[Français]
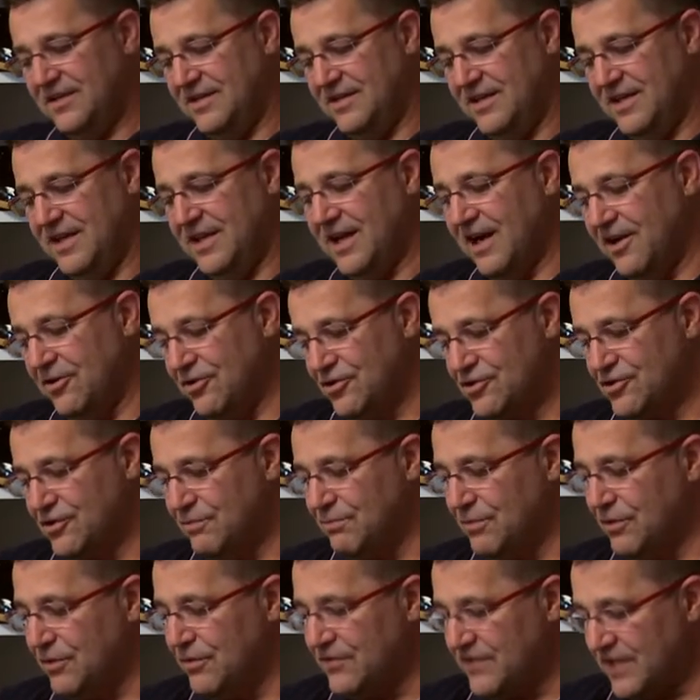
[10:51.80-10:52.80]
des
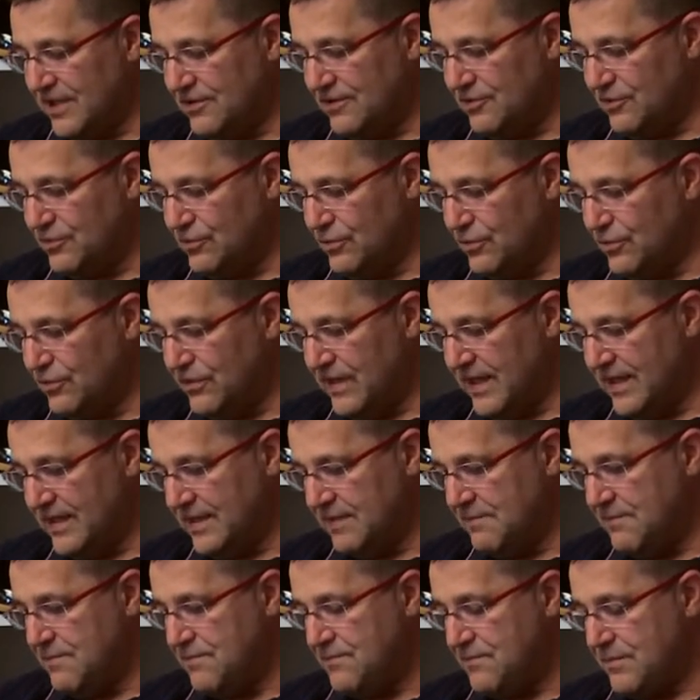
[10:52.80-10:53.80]
galoches pour le stade toulousain
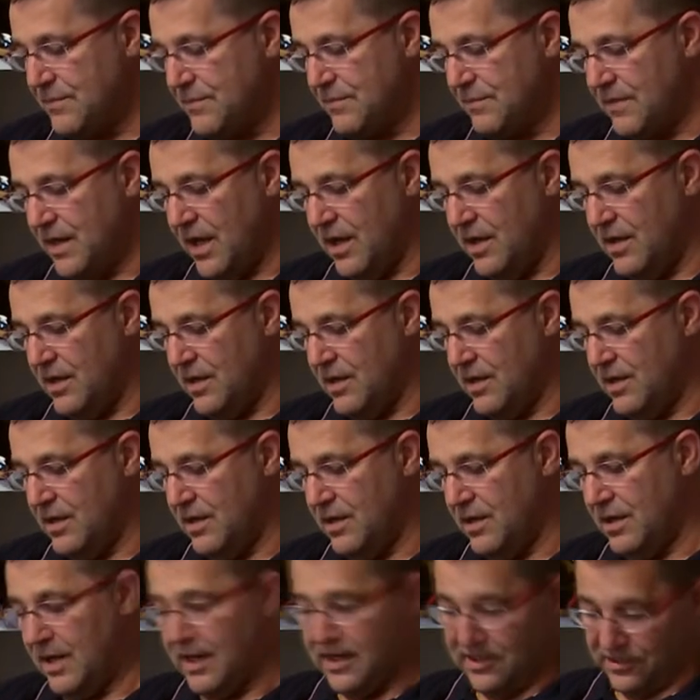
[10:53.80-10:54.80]

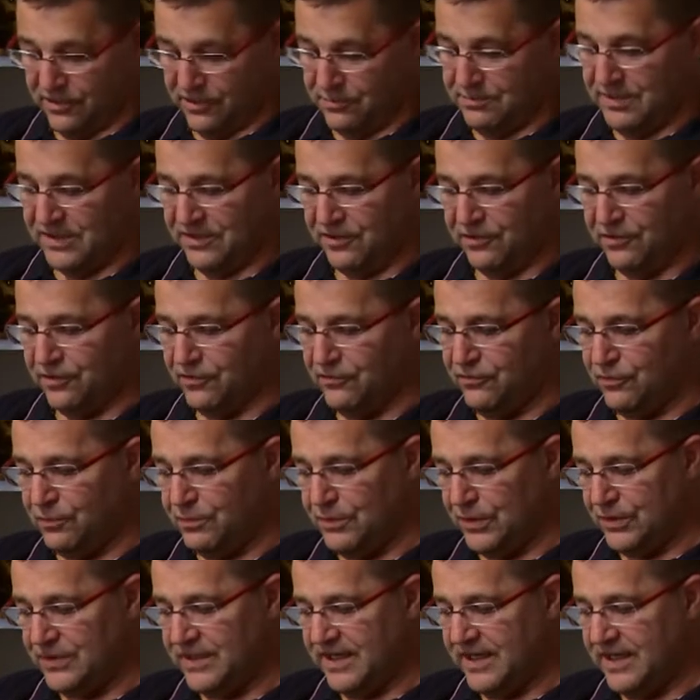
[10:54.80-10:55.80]
à la demande d'un
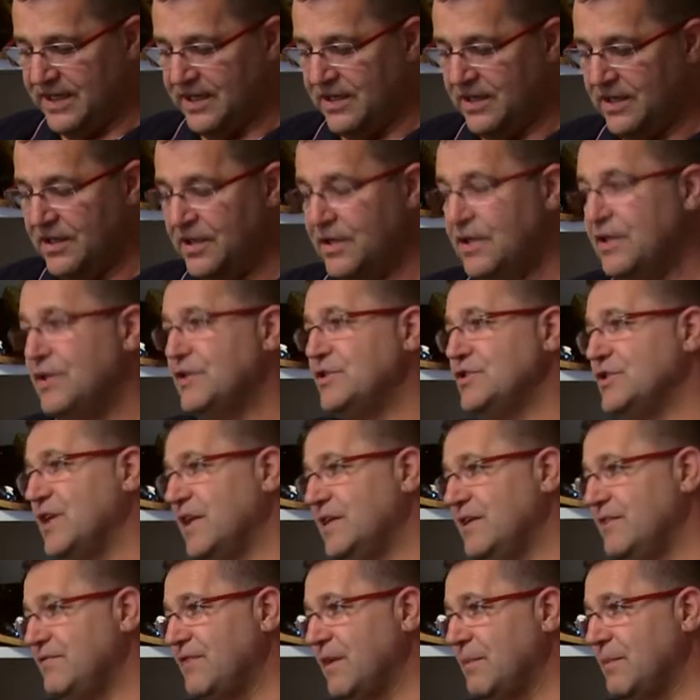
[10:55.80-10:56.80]
supporter.
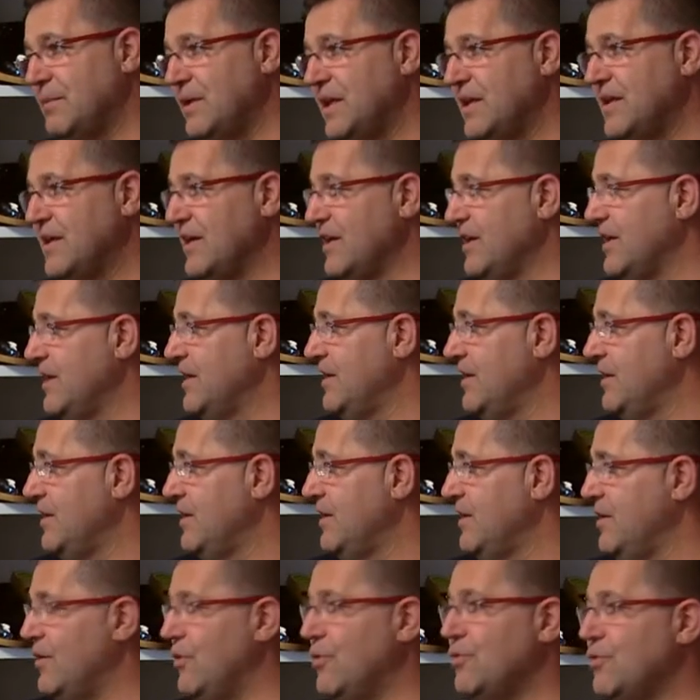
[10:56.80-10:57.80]
J'en ai fabriqué
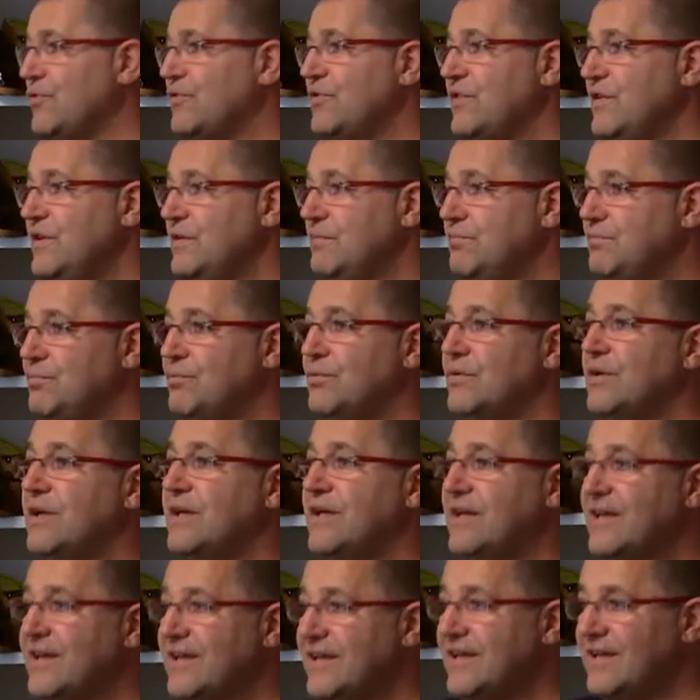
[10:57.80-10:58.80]
aussi pour
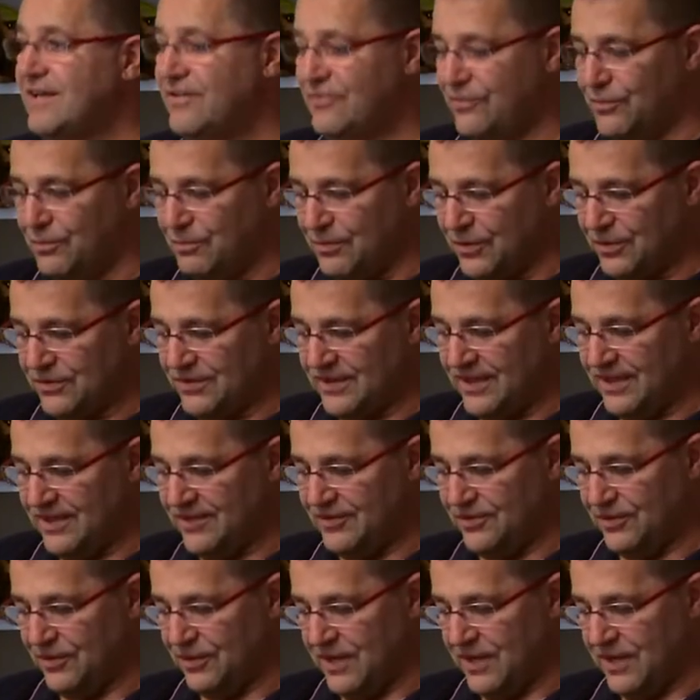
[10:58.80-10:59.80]
les supporters de